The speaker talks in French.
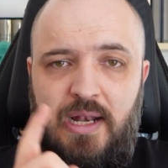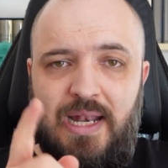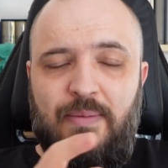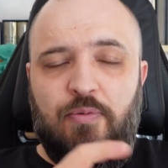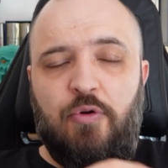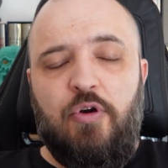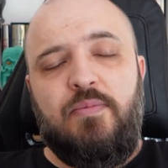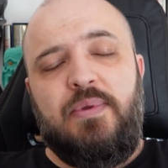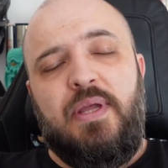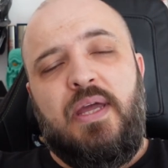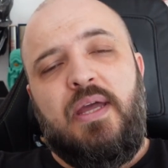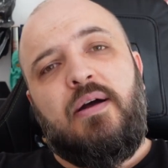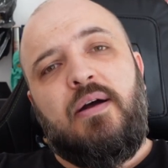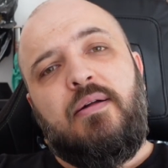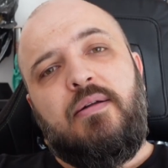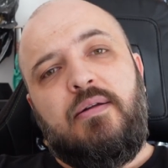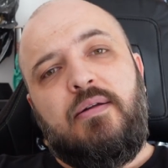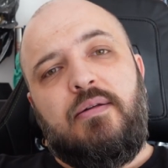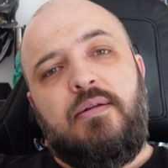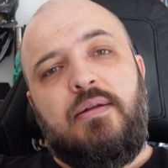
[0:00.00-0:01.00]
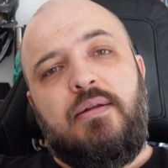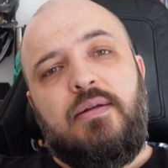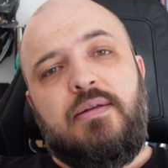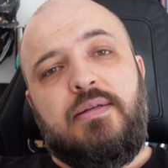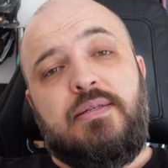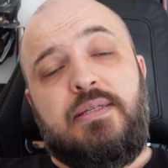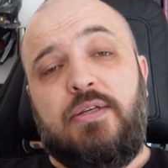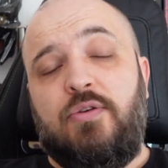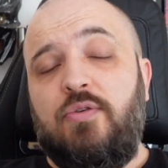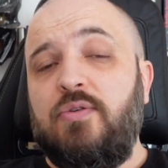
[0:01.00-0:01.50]
La première,
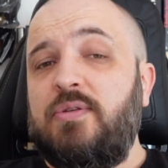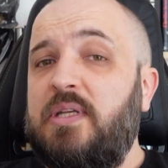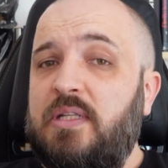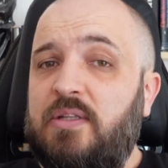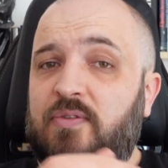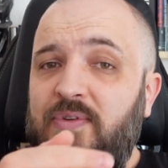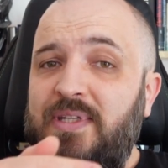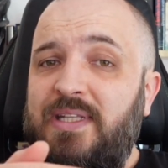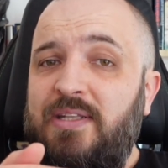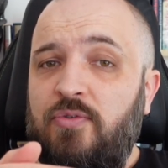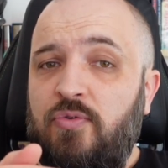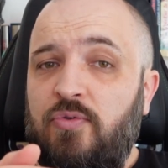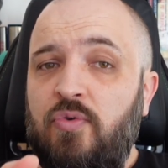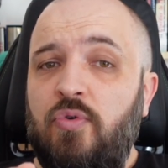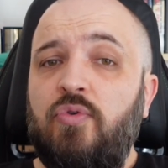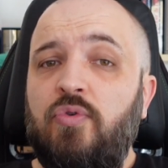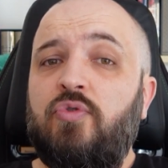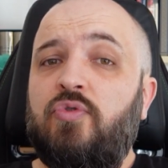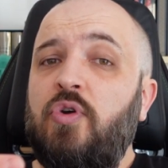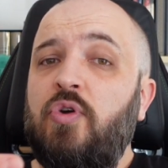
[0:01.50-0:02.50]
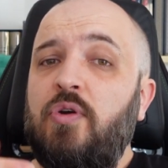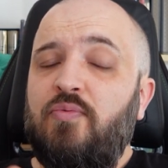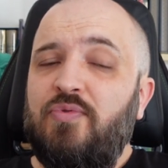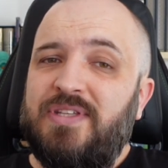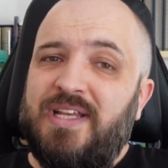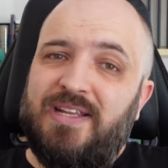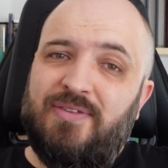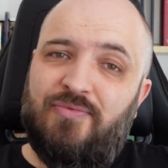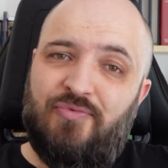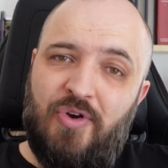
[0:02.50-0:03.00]
c'est que cette vidéo que
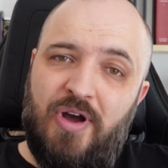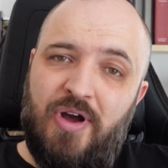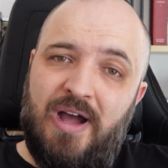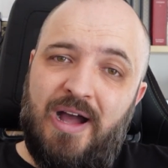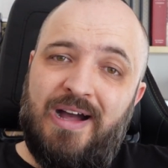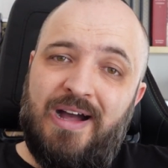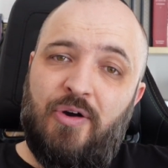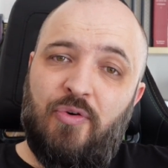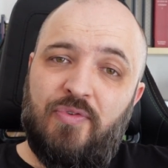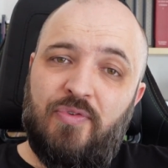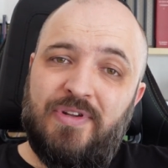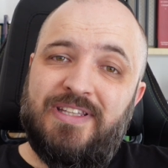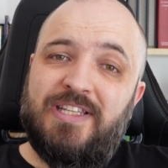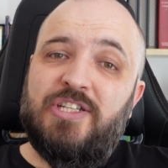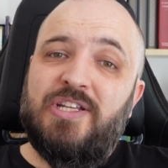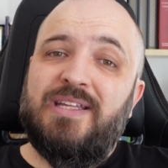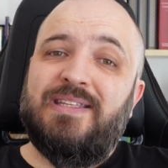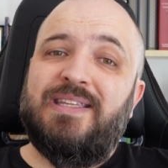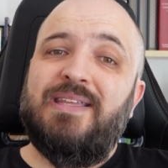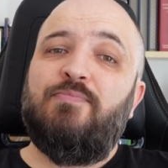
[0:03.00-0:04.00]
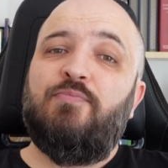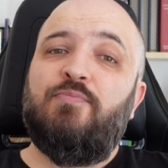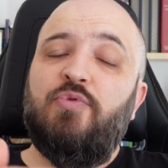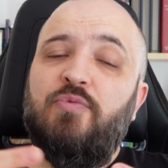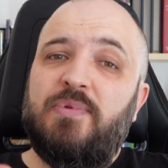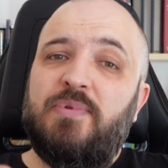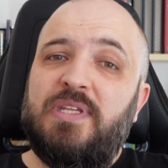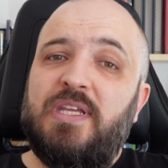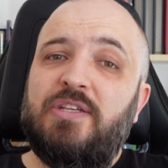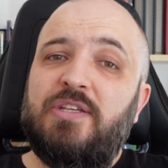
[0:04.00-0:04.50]
vous allez voir a en fait déjà été
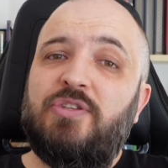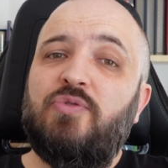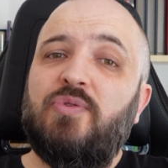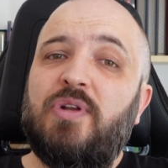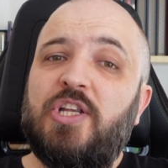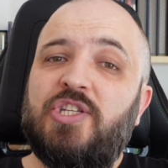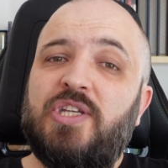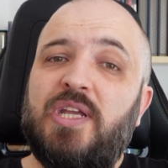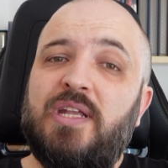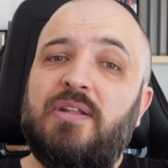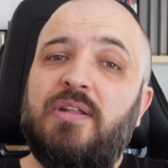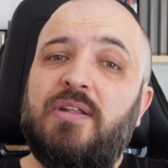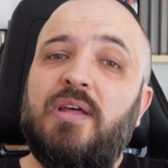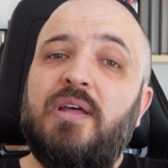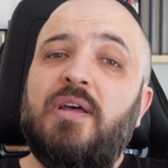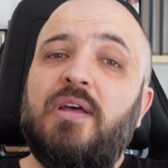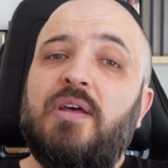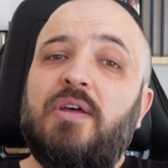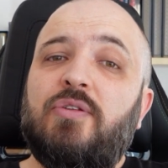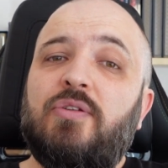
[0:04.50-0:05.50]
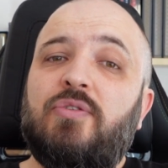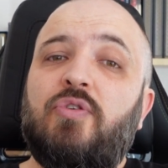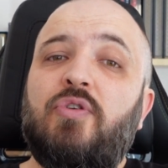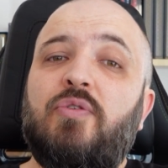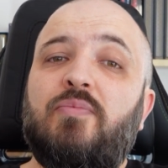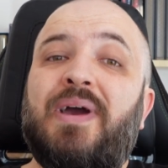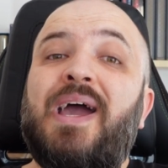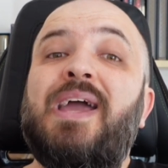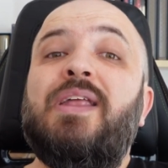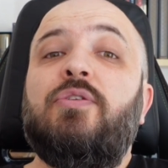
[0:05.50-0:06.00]
publiée sur la chaîne de
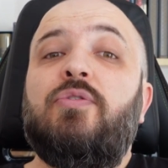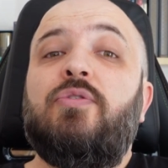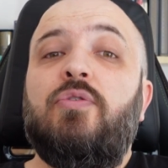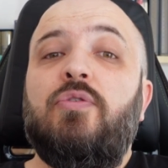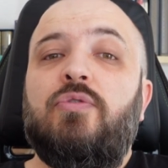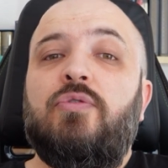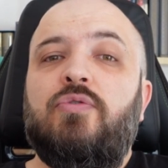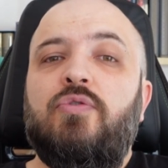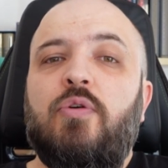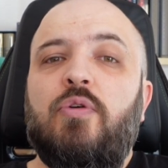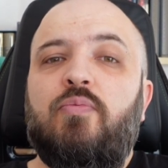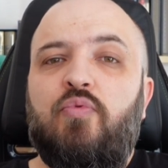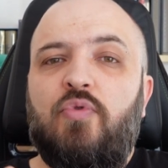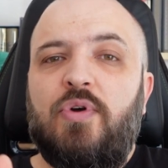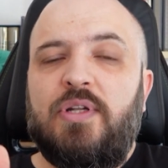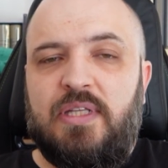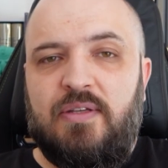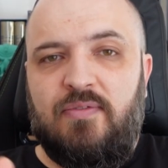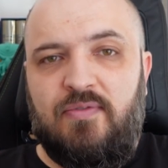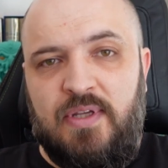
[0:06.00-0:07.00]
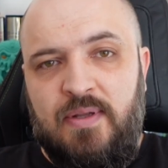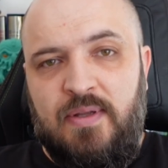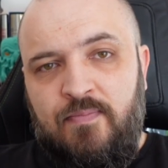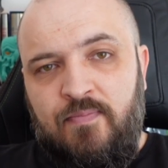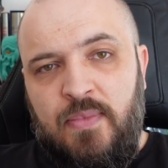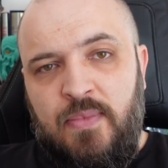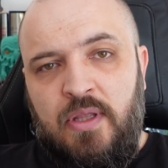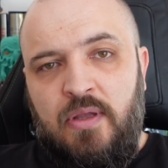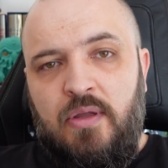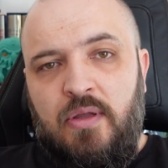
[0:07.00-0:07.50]
brainculture.tv.
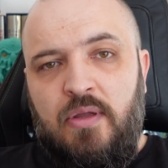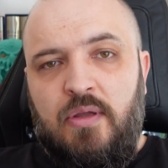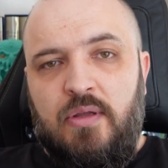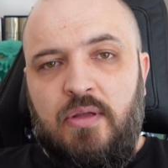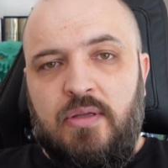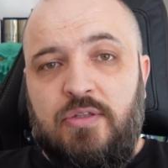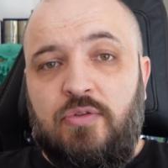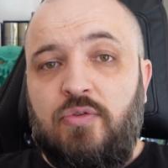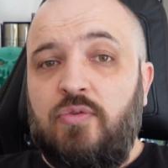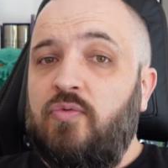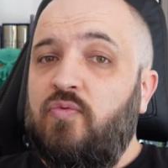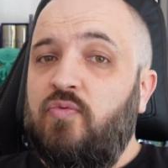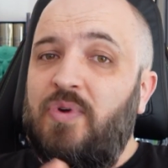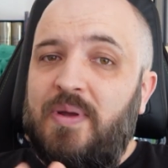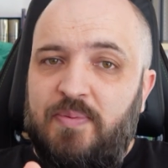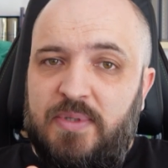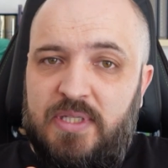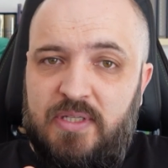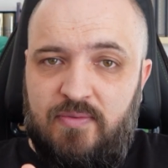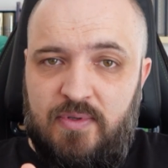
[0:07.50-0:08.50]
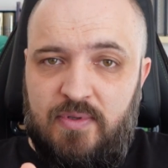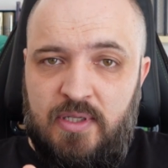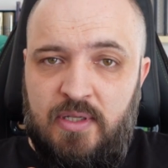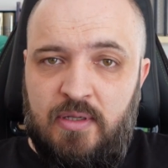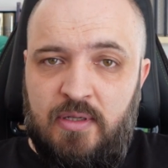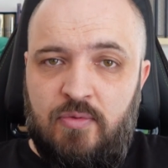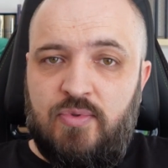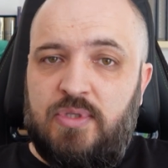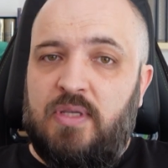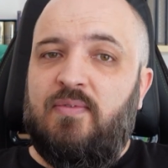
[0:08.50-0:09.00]
C'est une web TV,
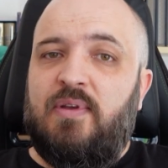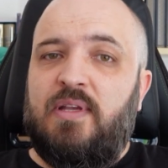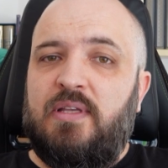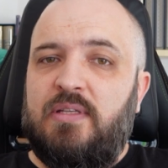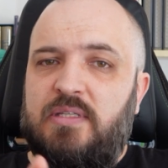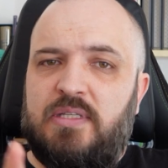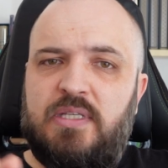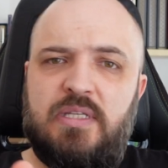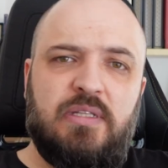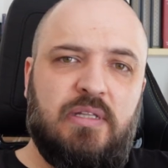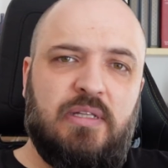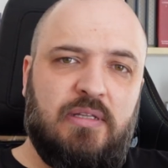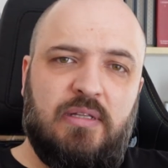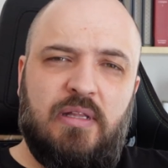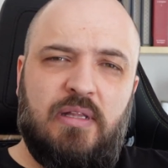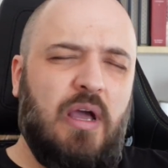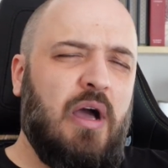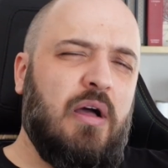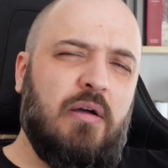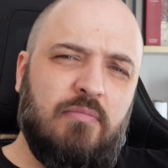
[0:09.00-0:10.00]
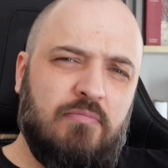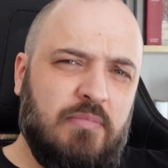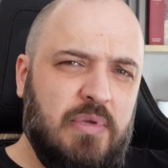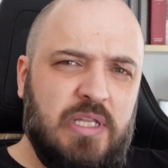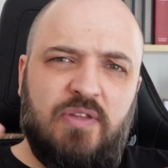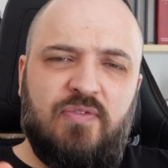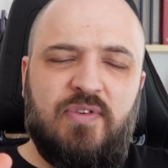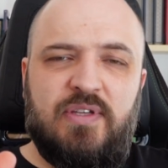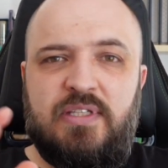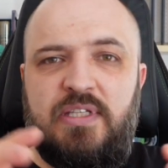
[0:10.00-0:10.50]
hein, vous avez un site, etc. Un
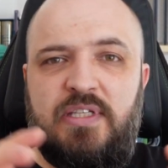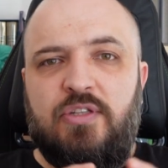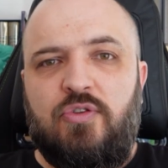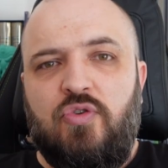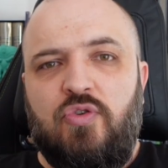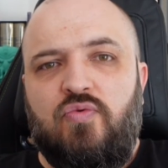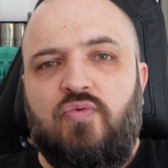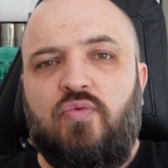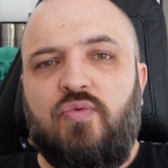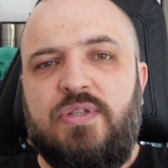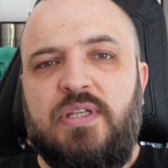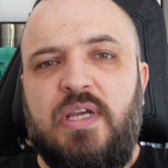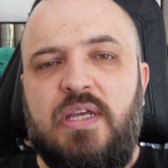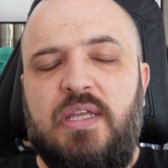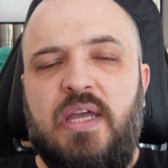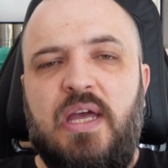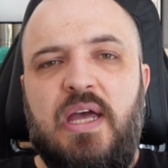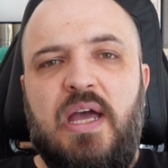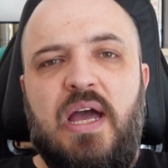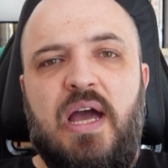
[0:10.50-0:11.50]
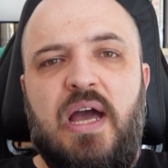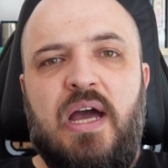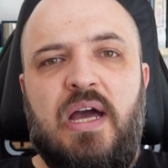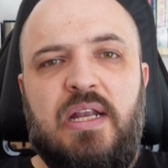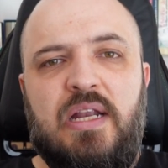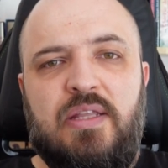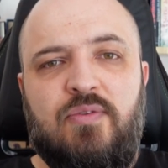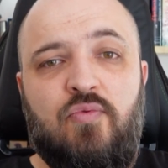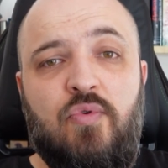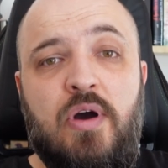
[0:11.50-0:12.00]
magnifique site que je vous conseille à
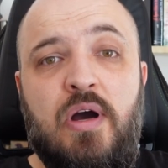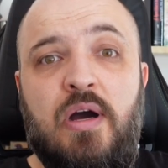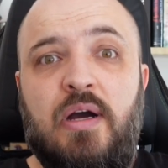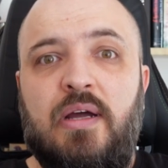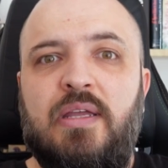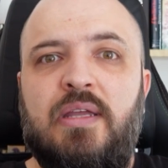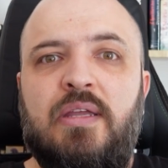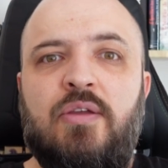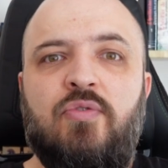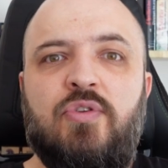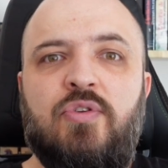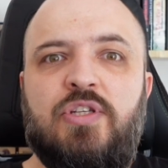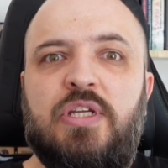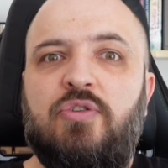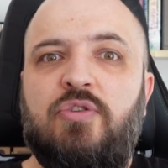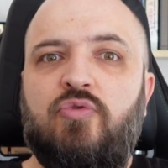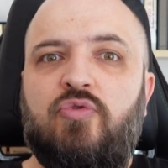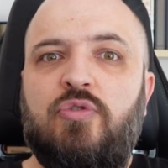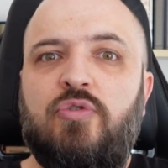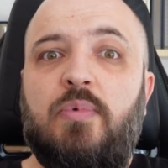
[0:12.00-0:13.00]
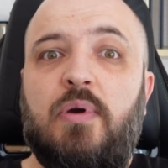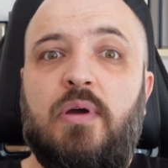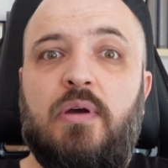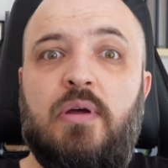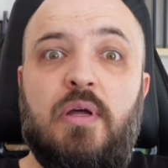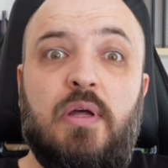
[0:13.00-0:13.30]
aller voir et une chaîne YouTube